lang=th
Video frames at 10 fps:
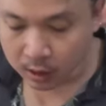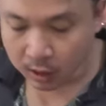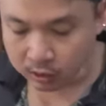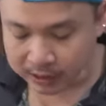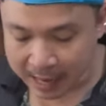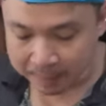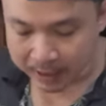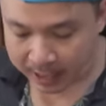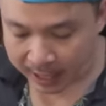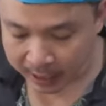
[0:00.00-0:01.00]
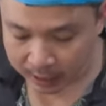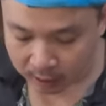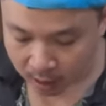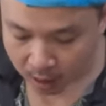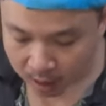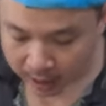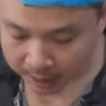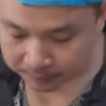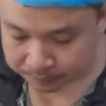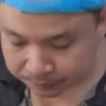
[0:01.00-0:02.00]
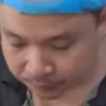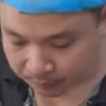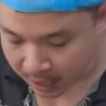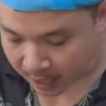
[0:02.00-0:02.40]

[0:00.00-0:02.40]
รสชาติเป็นยังไงต้องลองครับไป